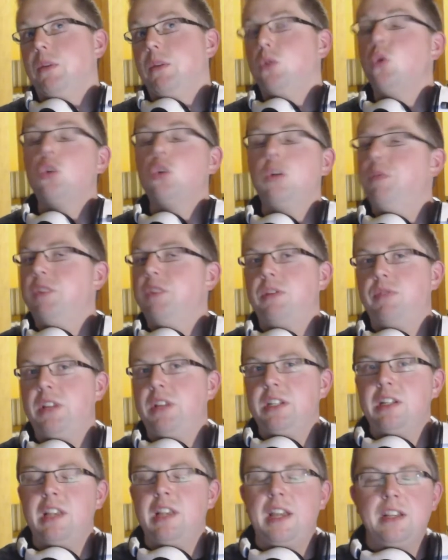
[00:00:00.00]
Mal gucken, ob wir da
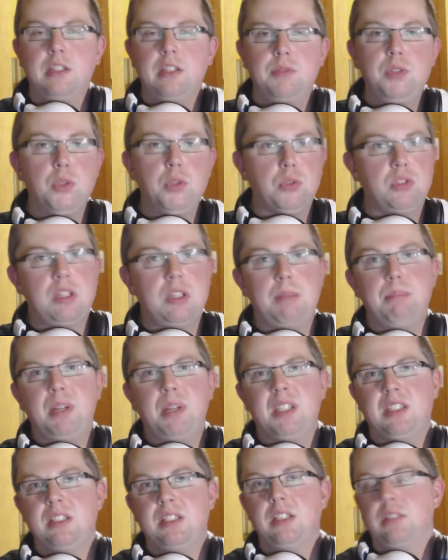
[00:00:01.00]
vielleicht ein kleines Video zusammen
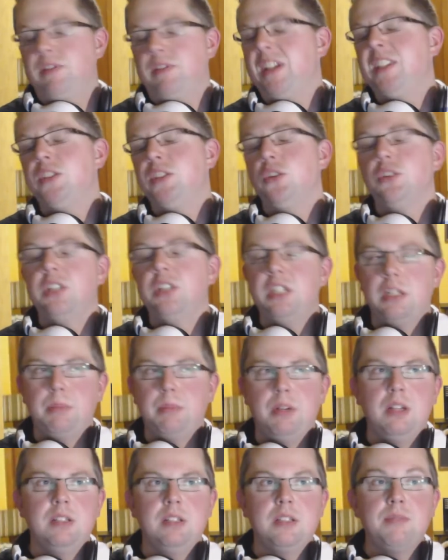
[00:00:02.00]
basteln, das weiß ich noch nicht,
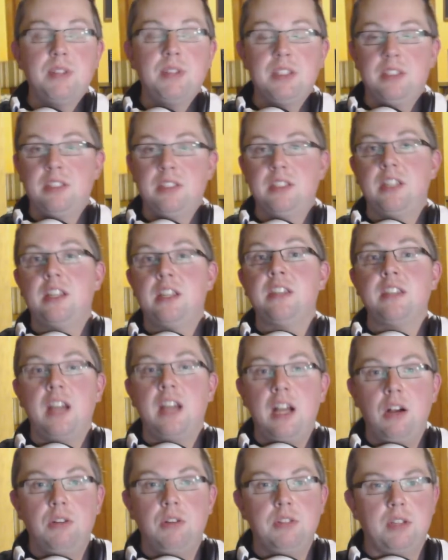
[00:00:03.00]
aber jedenfalls ist er dann
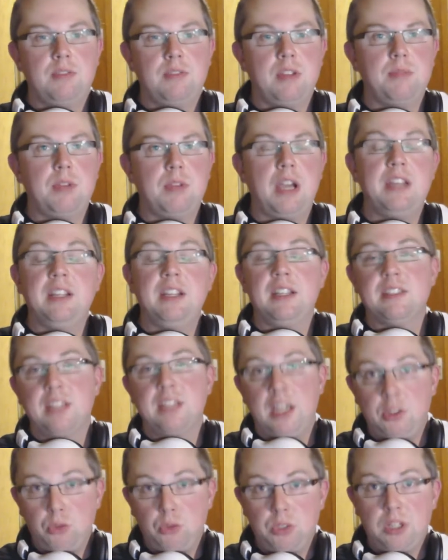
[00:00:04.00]
da und da werden wir einige
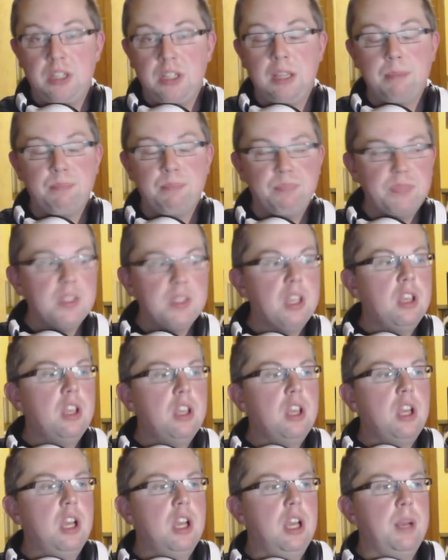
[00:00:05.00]
Sachen unternehmen
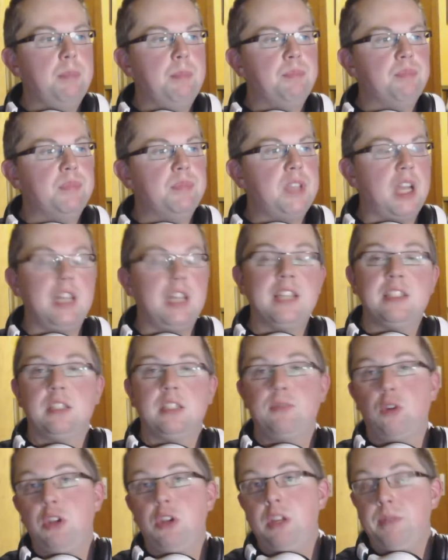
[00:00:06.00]
ähm, ja,
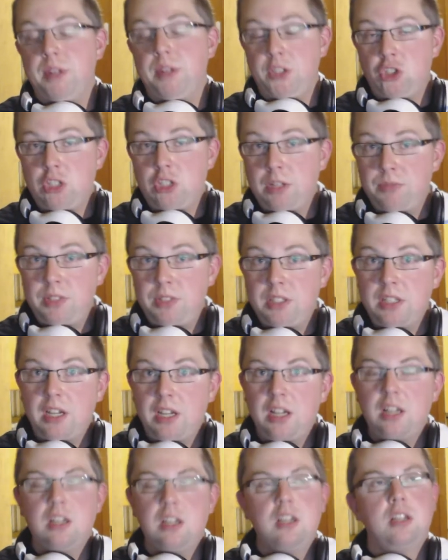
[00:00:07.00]
letztes Wochenende war die Steffi
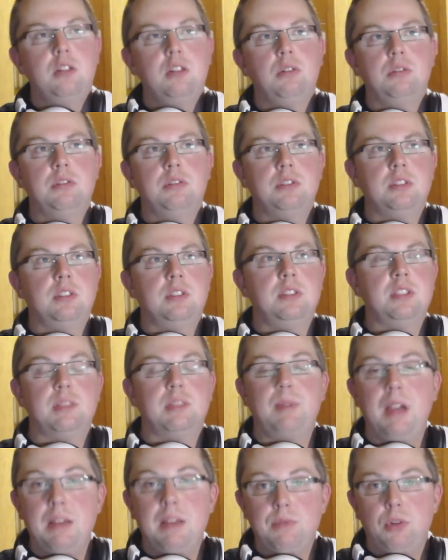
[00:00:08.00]
da und äh, in
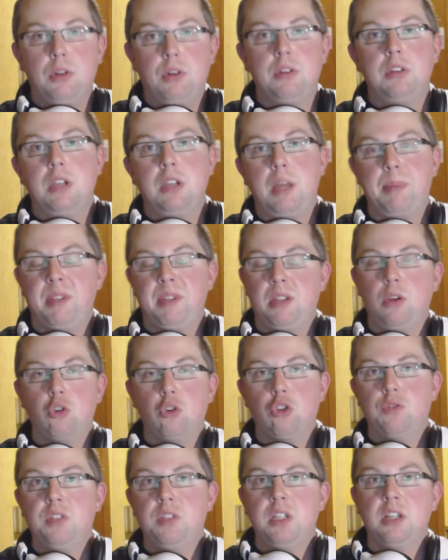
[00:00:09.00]
zwei Wochen habe ich dann
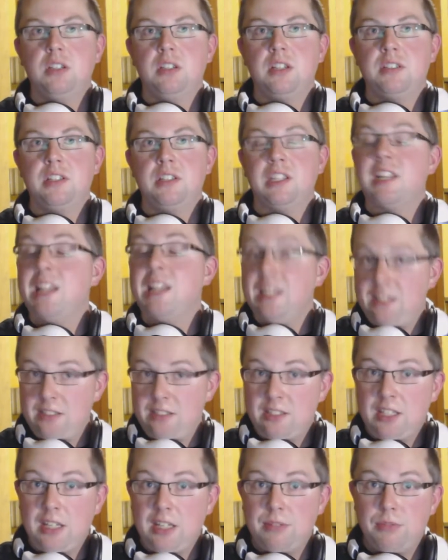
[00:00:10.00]
auch schon wieder tatsächlich
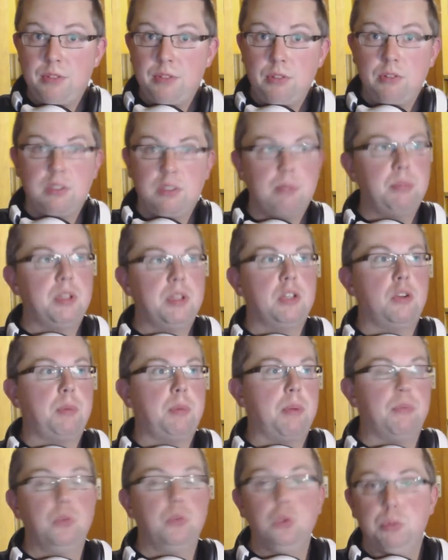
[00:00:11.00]
Klassentreffen und dann bin ich noch
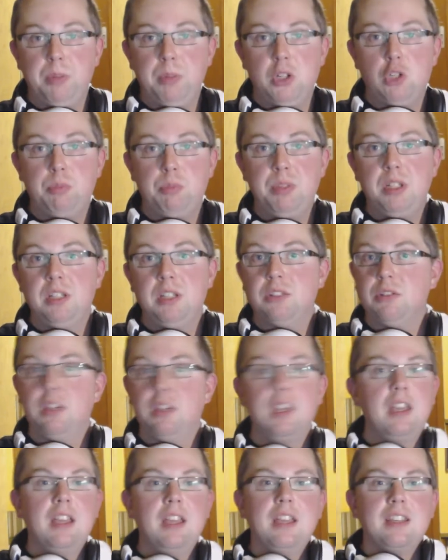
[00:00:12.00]
beim Fußballspiel.
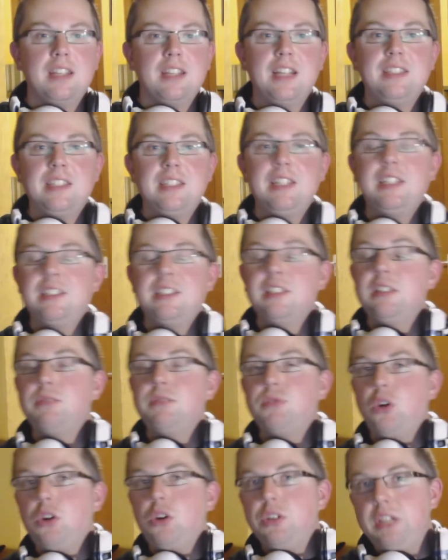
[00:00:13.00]
Also tatsächlich sind
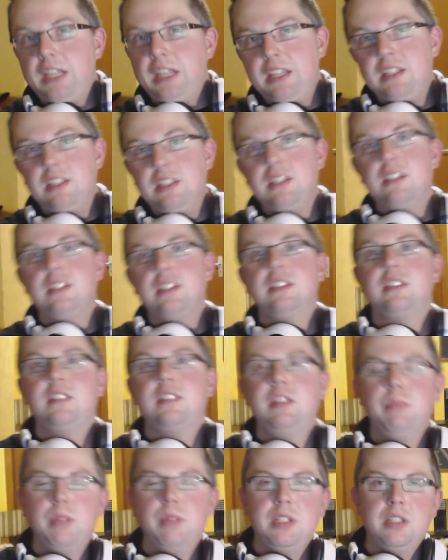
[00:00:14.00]
die Wochenenden äh,
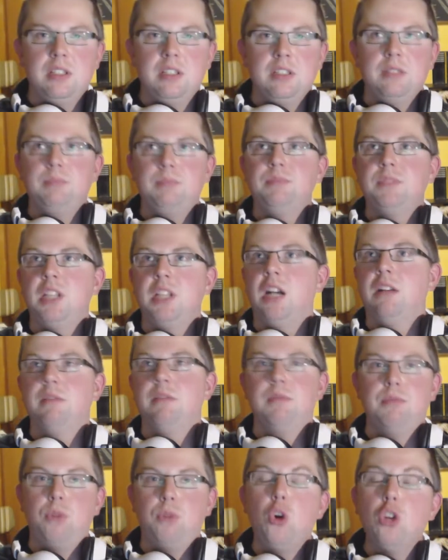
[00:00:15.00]
ziemlich, ähm,
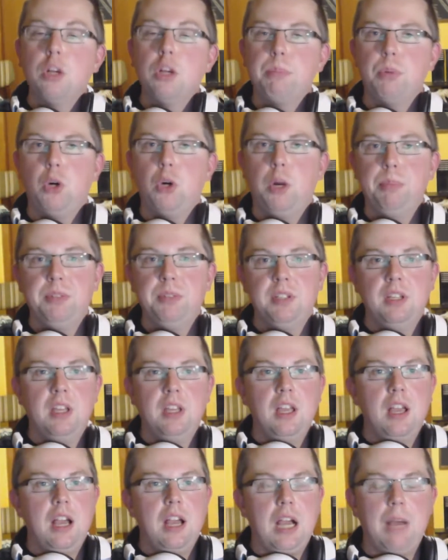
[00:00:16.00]
ja, vollgeproppt.
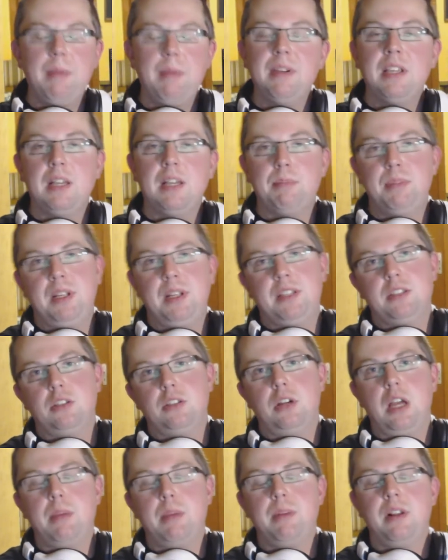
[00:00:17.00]
Aber ich habe mir jetzt
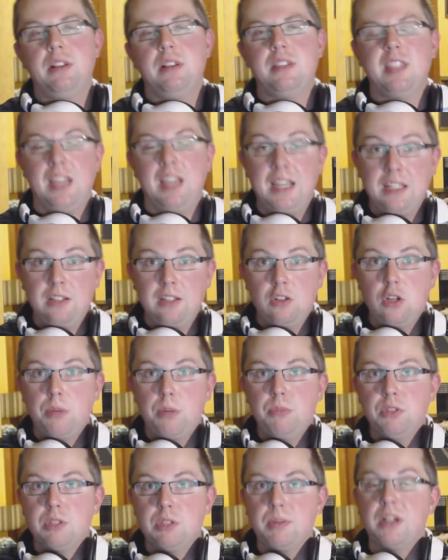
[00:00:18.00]
noch einmal Zeit
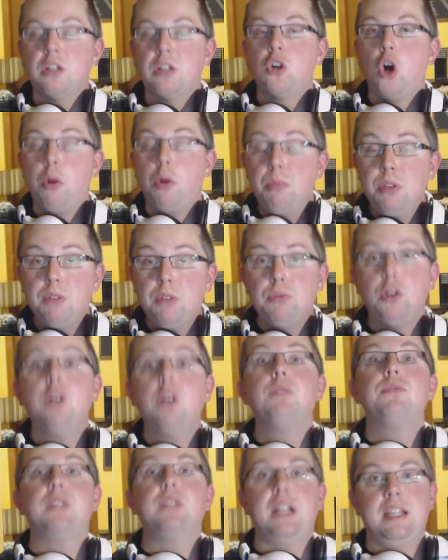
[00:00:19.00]
genommen und zwar kommende
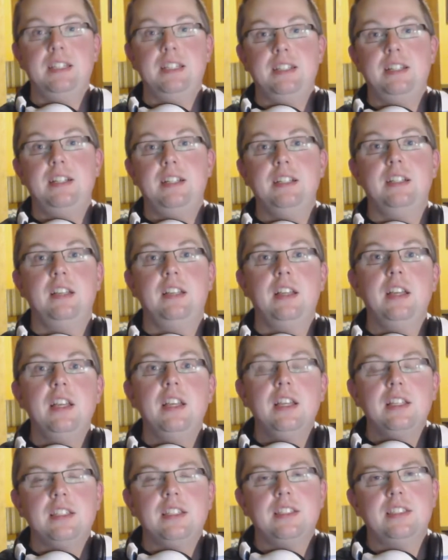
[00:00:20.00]
Woche Freitag.
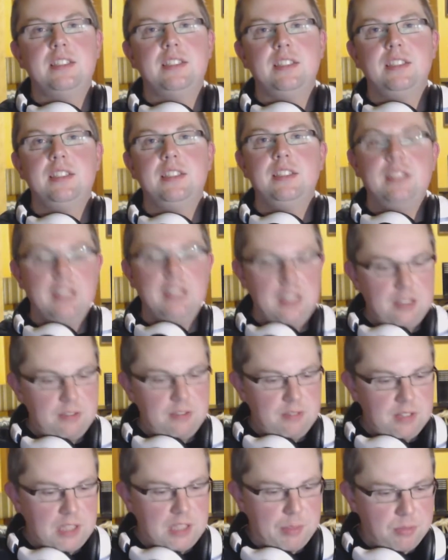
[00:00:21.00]
Das ist
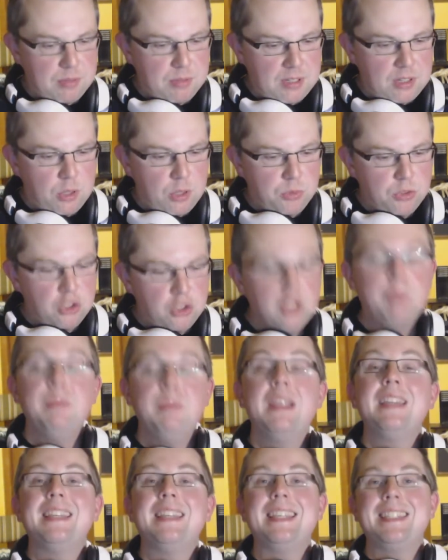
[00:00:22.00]
der, ich habe es mir gerade
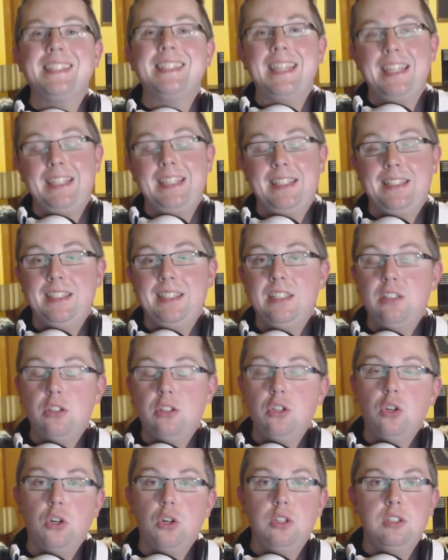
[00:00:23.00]
aufgeschrieben, der
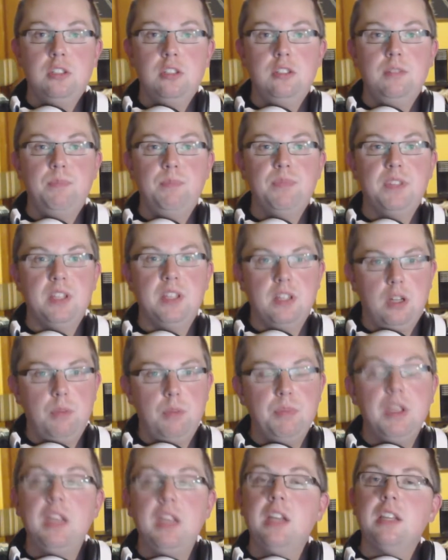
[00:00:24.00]
16.09.
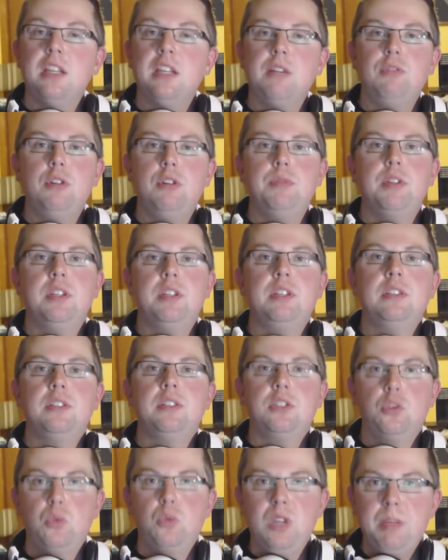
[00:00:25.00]
Genau. Da wollen wir
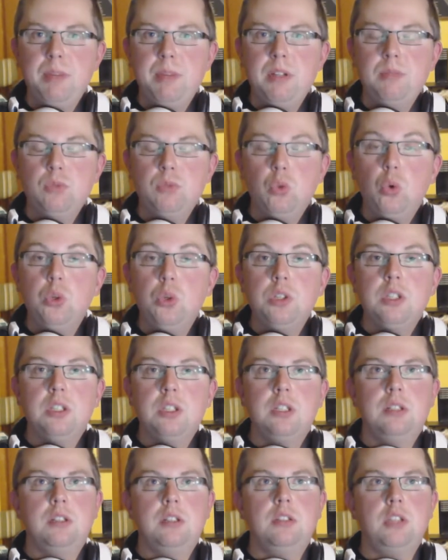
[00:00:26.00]
dann streamen und
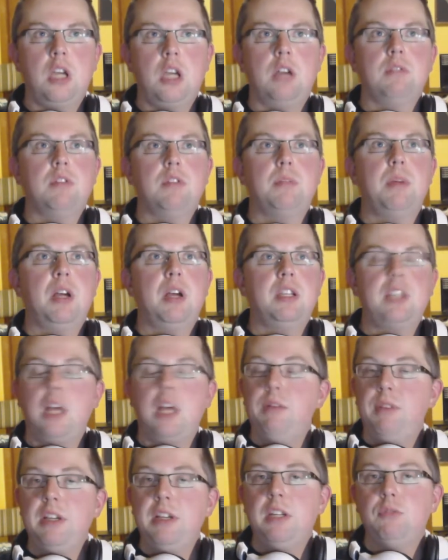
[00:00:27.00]
äh, ja, wir machen
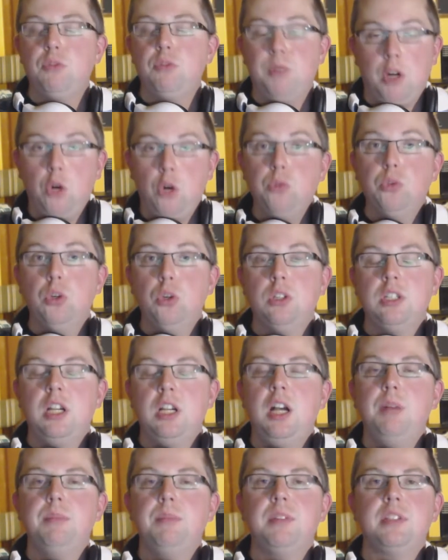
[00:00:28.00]
da weiter, wo wir aufgehört
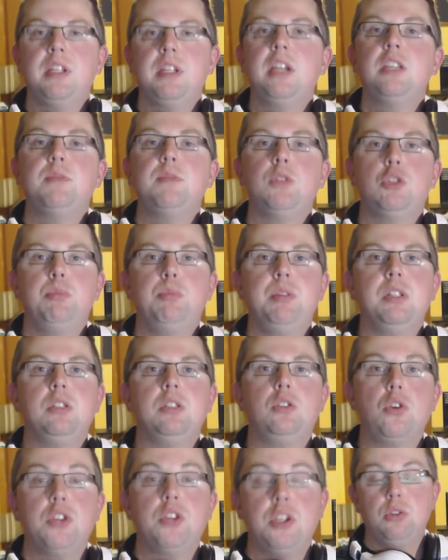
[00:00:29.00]
haben. Das heißt, wir
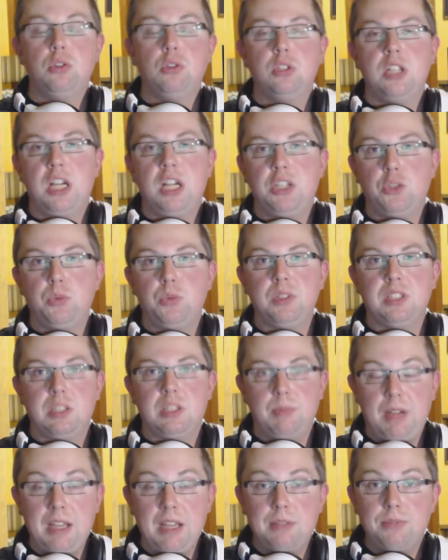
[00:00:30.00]
spielen Kong Country
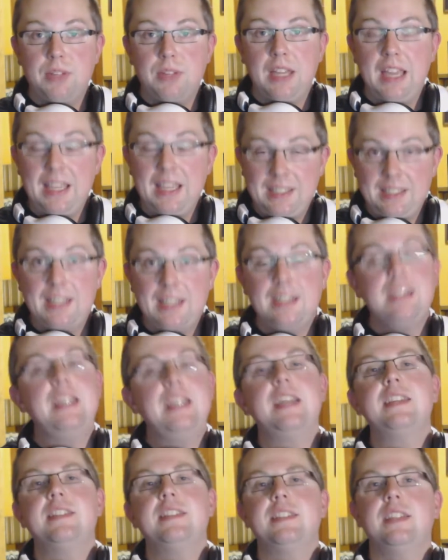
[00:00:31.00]
2 für
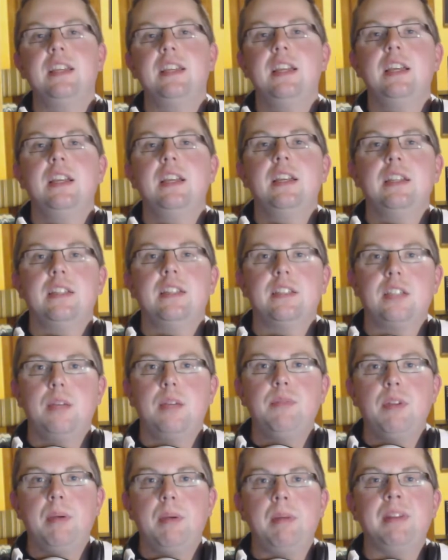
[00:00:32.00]
SNES. E das
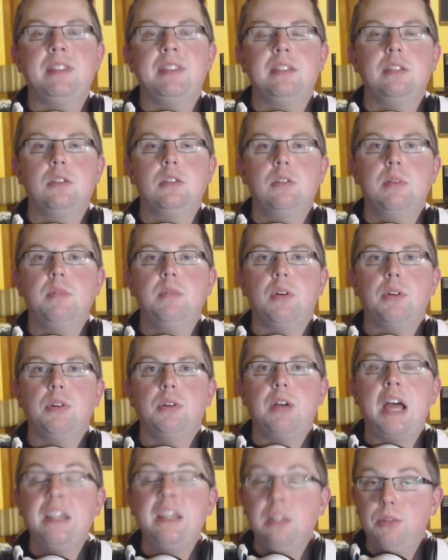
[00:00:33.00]
haben wir beim letzten Stream
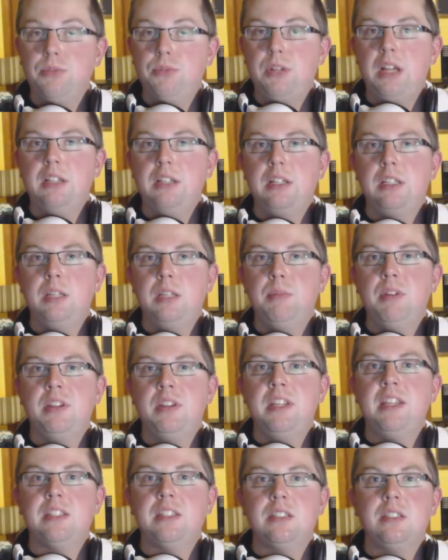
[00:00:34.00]
noch angefangen, nachdem wir
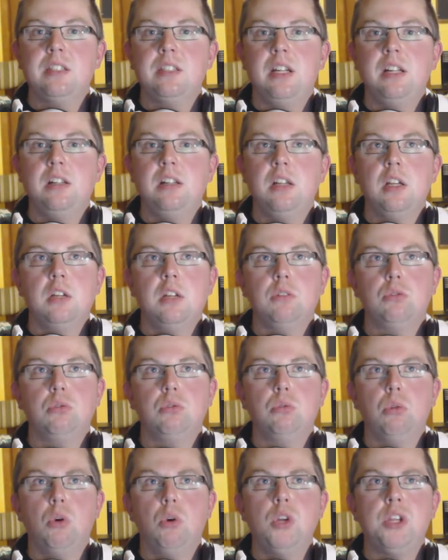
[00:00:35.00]
den ersten Teil
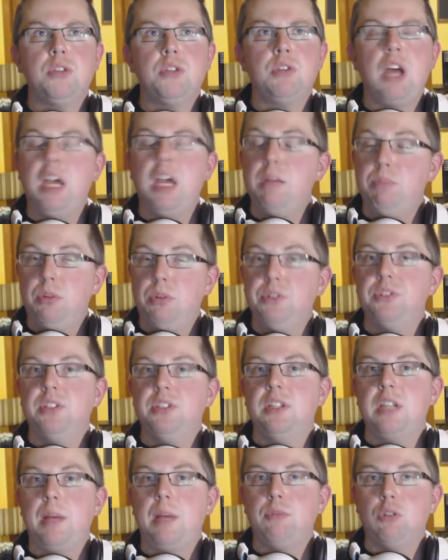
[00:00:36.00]
zu
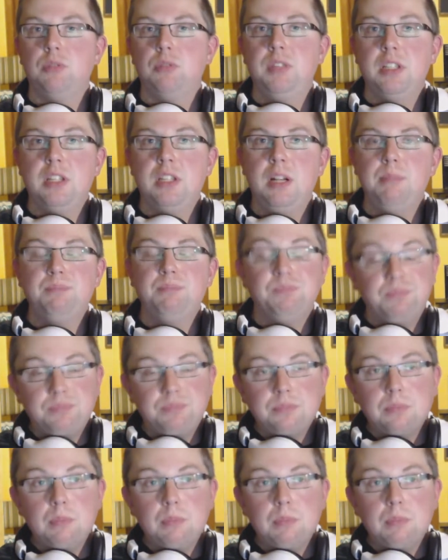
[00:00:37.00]
101% absolviert haben.